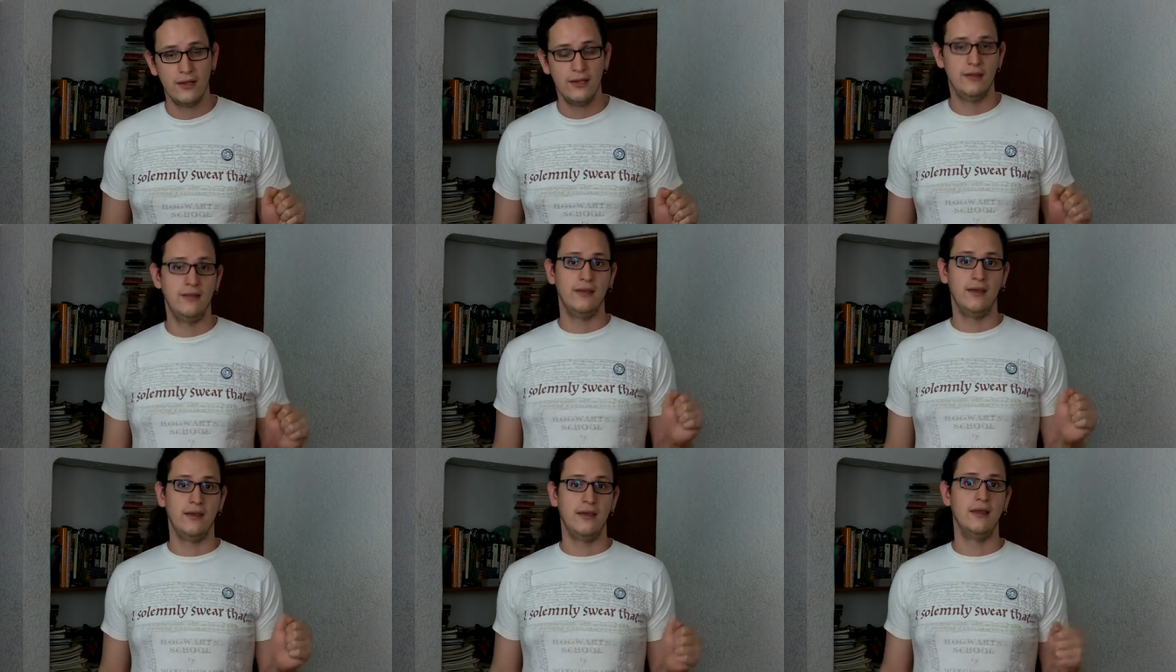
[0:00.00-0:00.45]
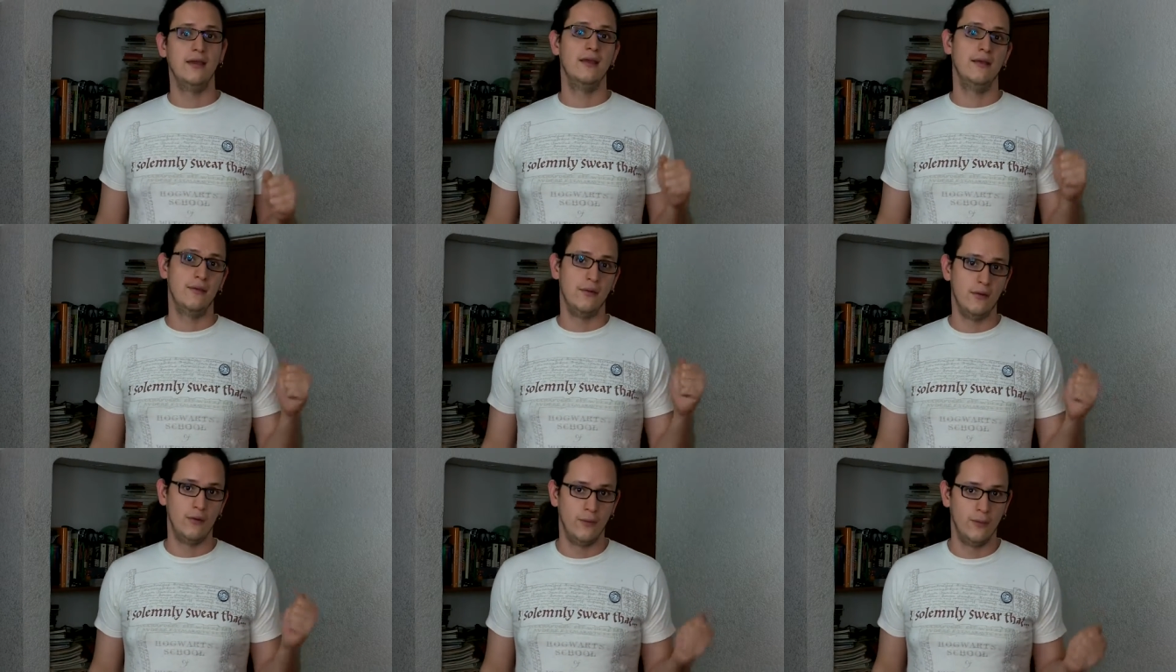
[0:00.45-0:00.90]
y de
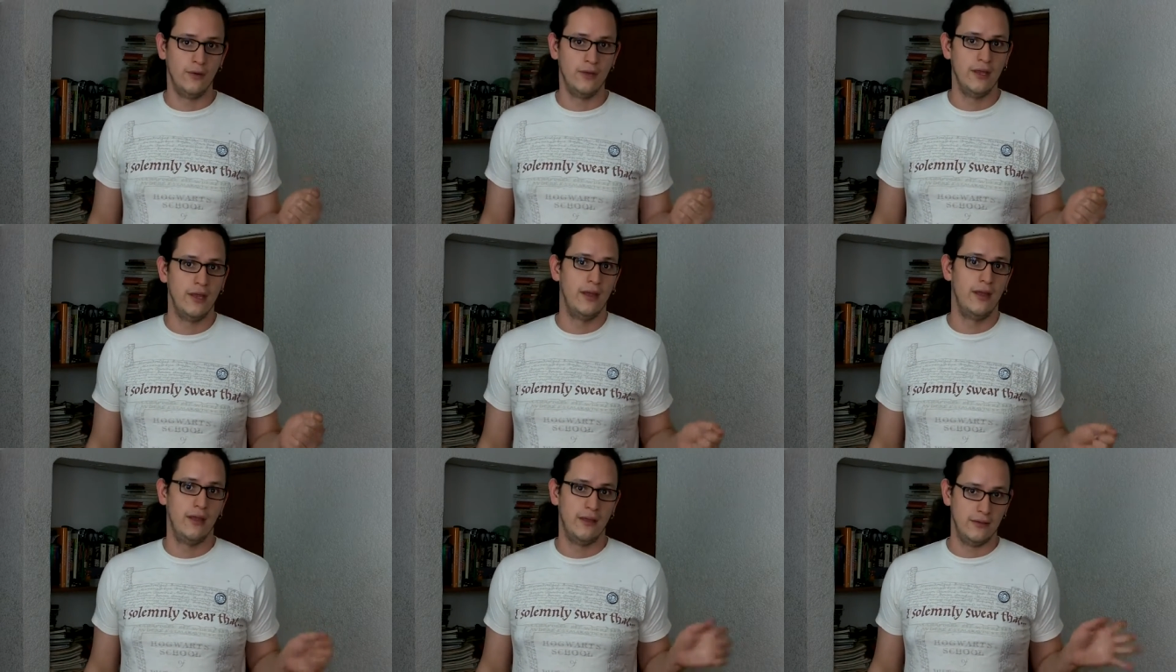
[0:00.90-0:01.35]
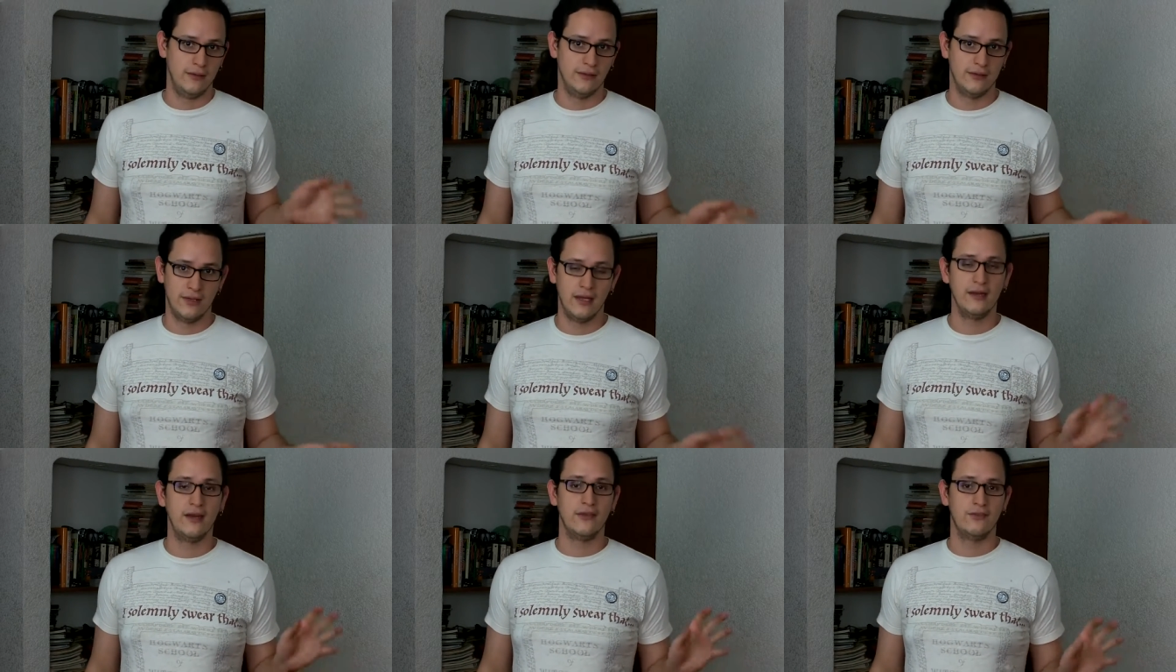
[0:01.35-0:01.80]
que lo voy a
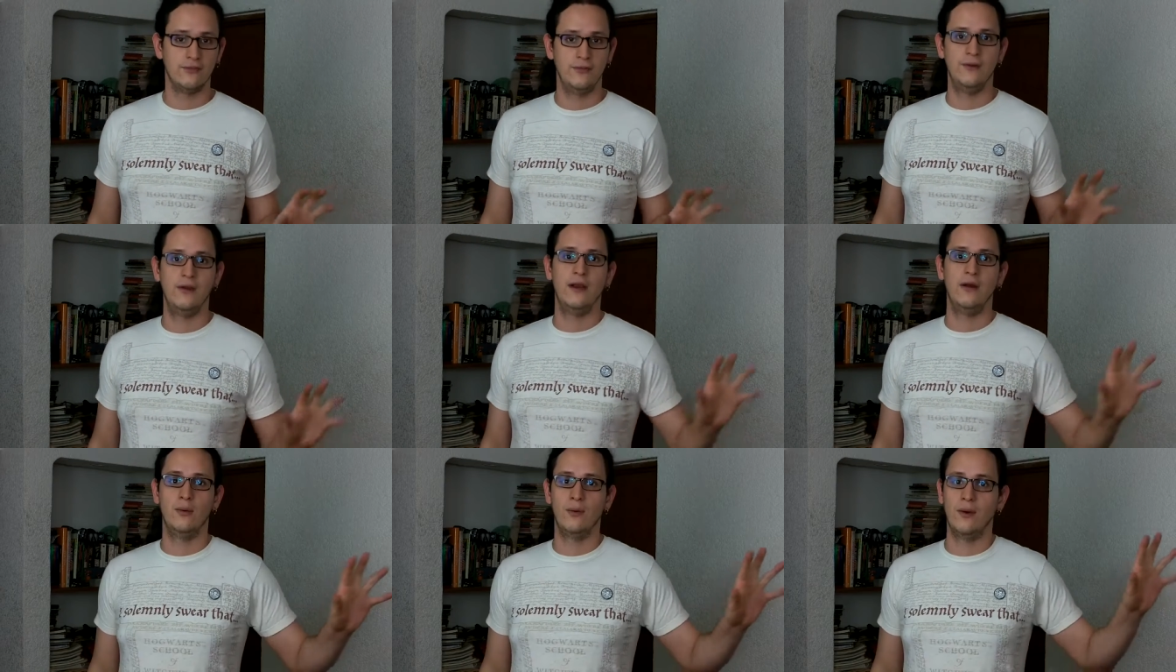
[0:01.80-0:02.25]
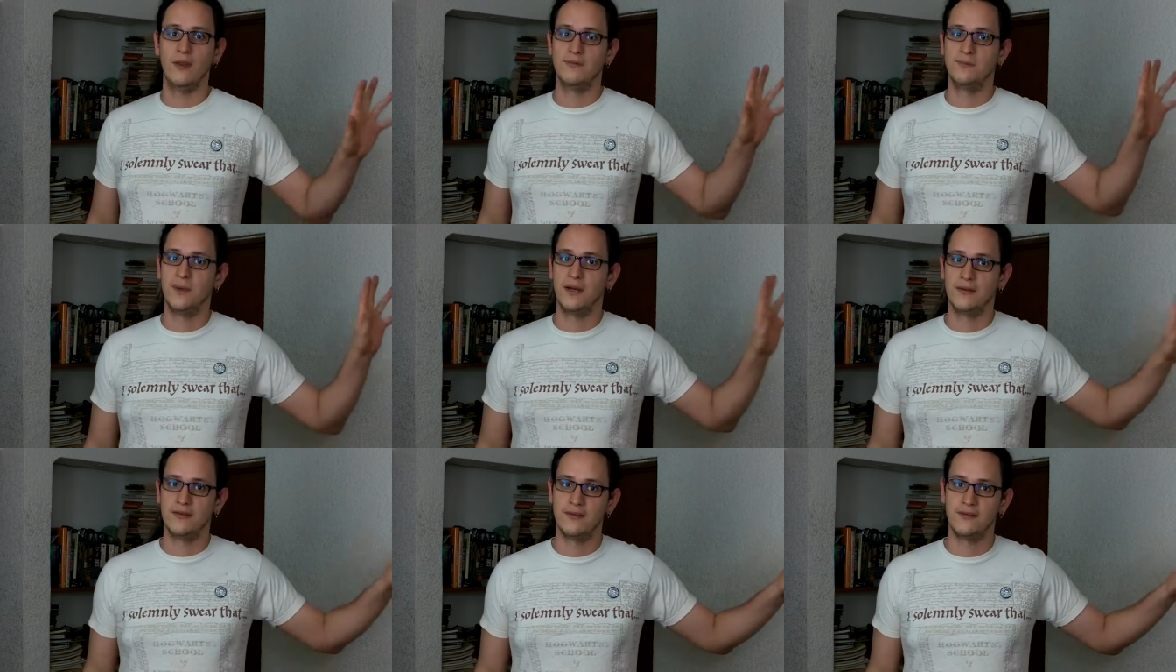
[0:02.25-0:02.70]
editar y a subir
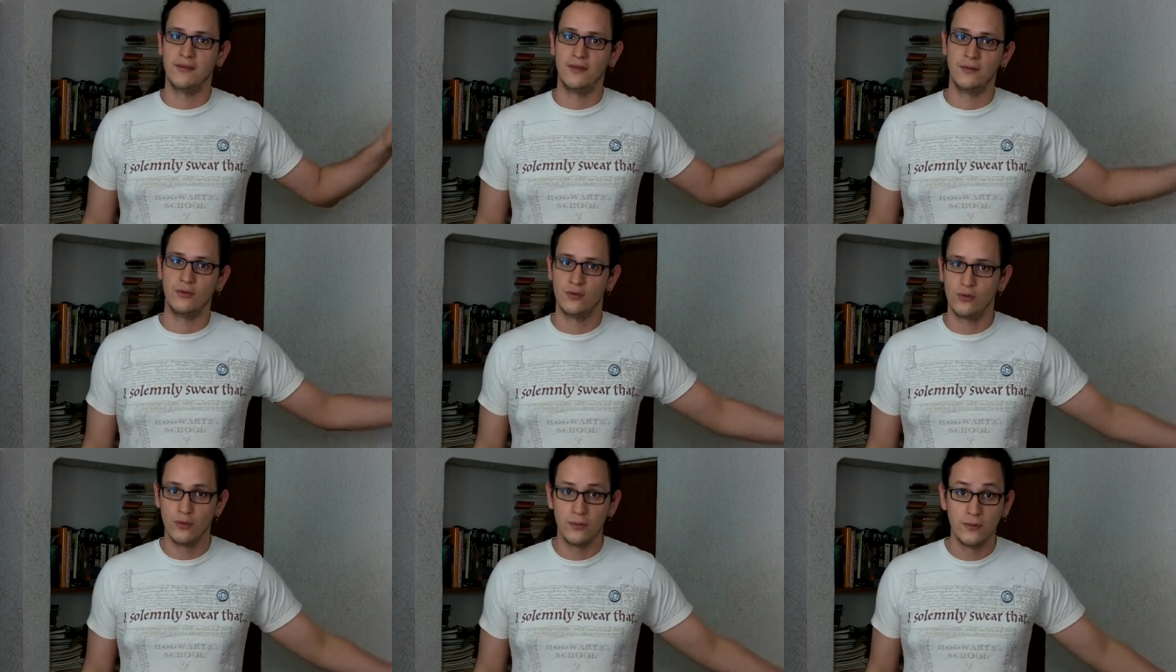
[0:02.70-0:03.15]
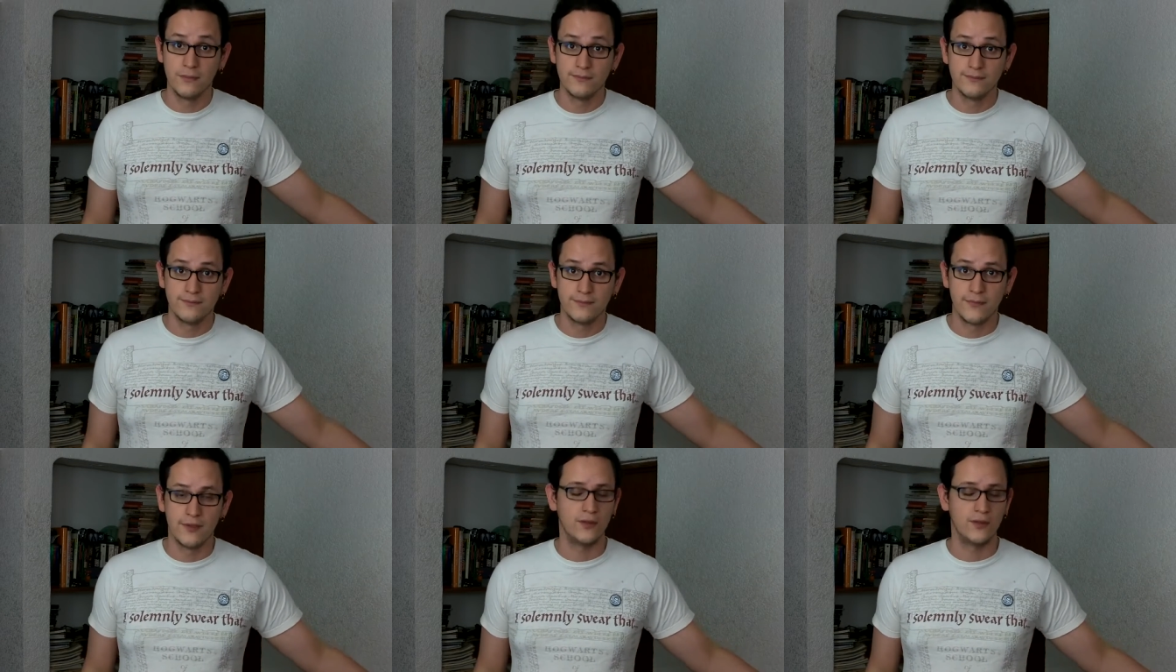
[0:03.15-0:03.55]
algunas partes a YouTube.